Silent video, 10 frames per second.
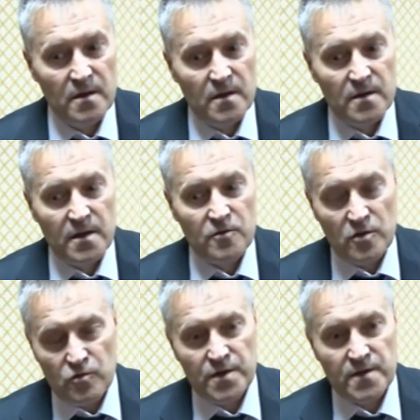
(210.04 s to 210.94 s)

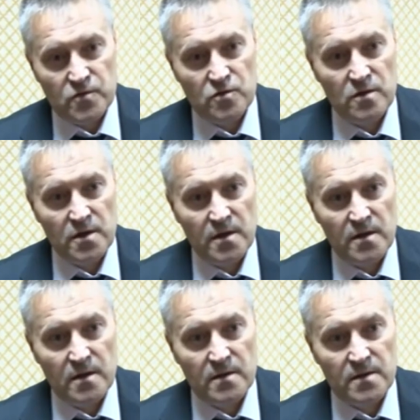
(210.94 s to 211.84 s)
которые учатся в школах,
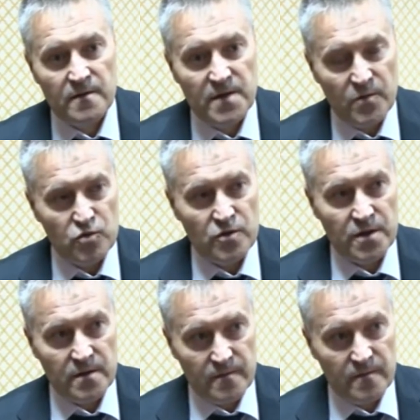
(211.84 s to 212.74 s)
на
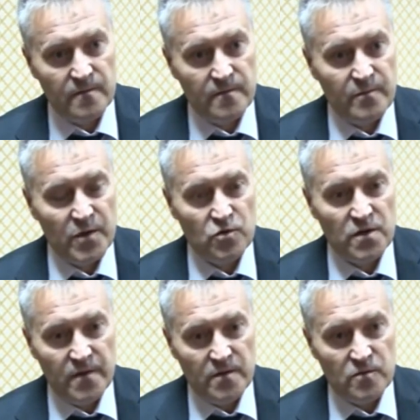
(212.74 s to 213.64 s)
будущее. Потому
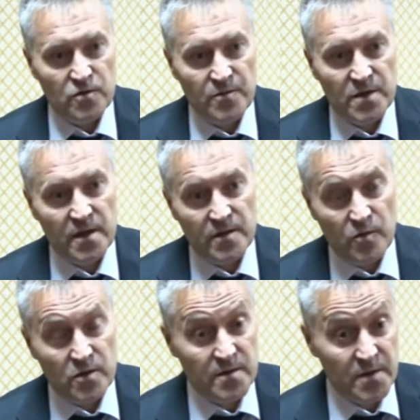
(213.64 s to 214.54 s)
что в этом случае мы таким
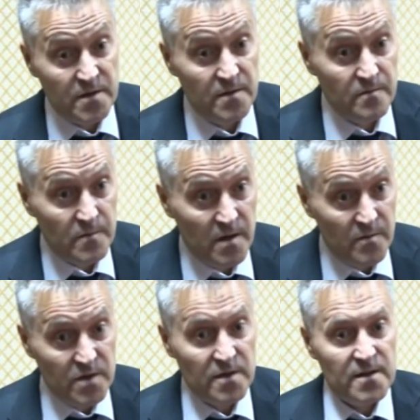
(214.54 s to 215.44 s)
образом растим
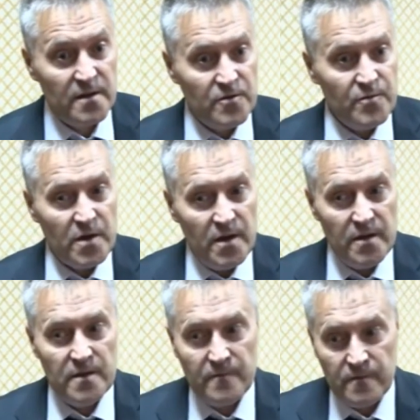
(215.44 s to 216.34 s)
подрастающее
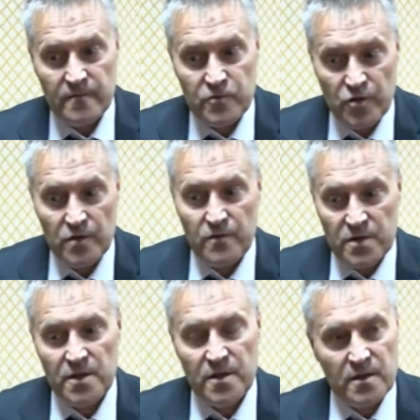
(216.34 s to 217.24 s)
поколение в духе
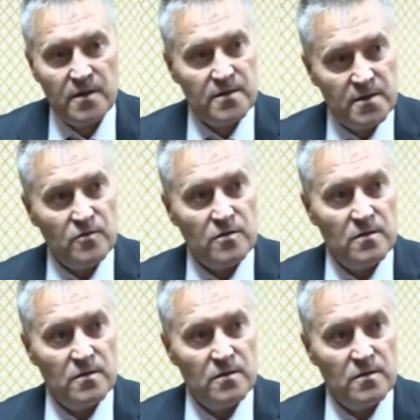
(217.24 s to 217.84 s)
уважения к закону.